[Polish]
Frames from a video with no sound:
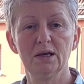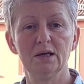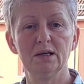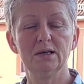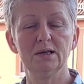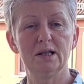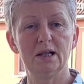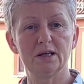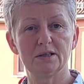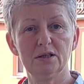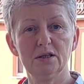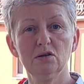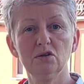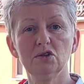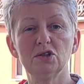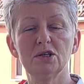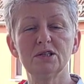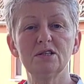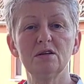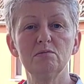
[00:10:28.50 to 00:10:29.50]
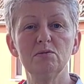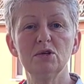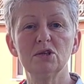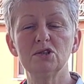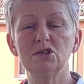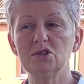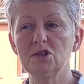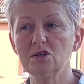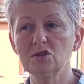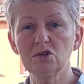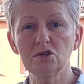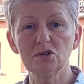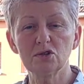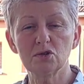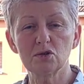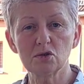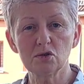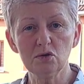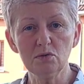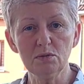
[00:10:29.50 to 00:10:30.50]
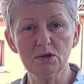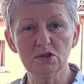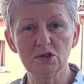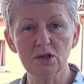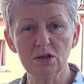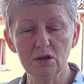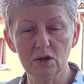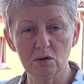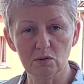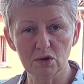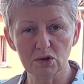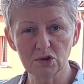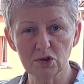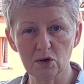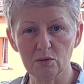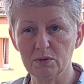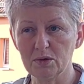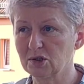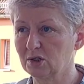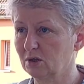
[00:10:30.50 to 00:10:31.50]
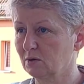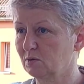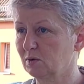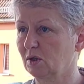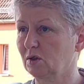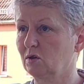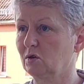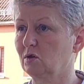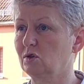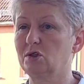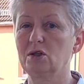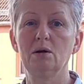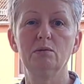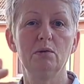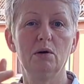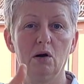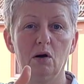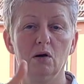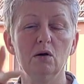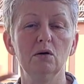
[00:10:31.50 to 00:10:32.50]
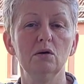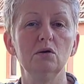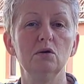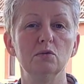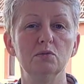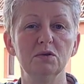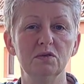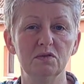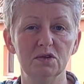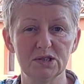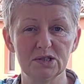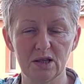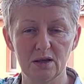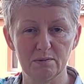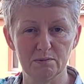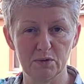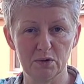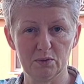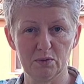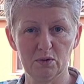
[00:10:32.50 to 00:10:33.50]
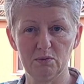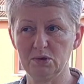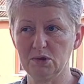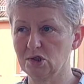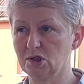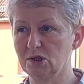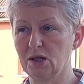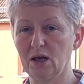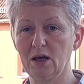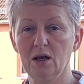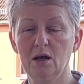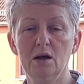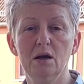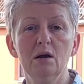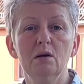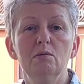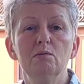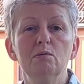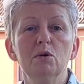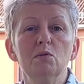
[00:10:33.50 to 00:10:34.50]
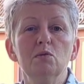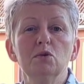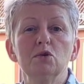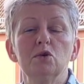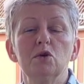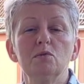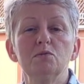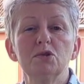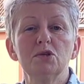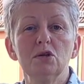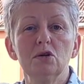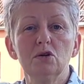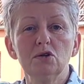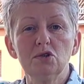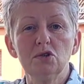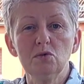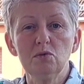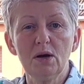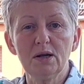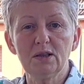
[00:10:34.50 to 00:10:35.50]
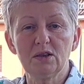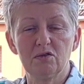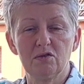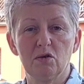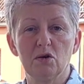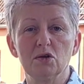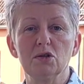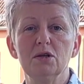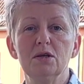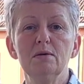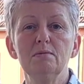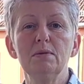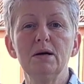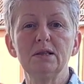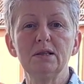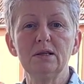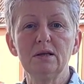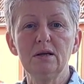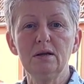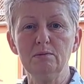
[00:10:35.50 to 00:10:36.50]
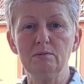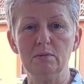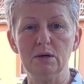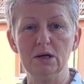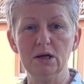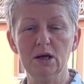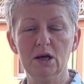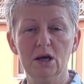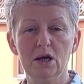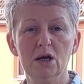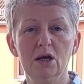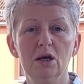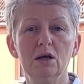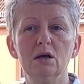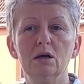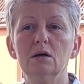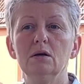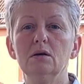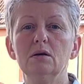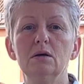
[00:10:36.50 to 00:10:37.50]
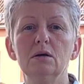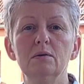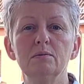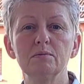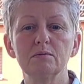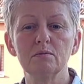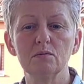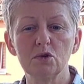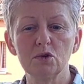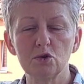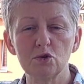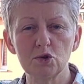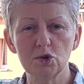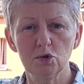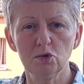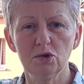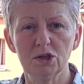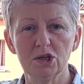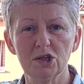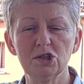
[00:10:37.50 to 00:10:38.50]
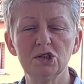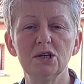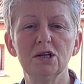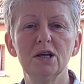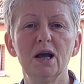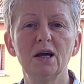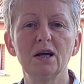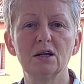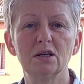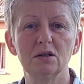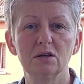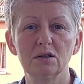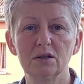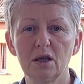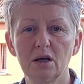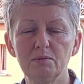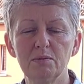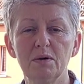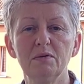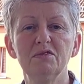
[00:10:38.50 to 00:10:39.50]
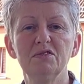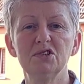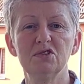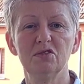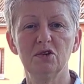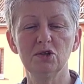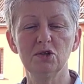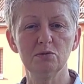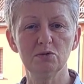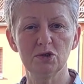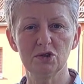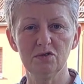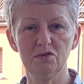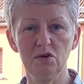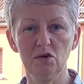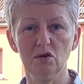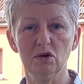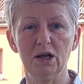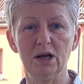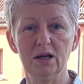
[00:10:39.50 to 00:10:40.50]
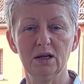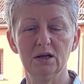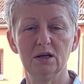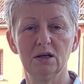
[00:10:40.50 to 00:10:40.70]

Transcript: I dlatego czasem jest ciężko zrozumieć inną osobę, że na przykład ktoś tam o, lubi występy publiczne, bo mu to przychodzi łatwo, nie ma tremy, yy, czuje się jak, tak powiem, w swoim żywiole.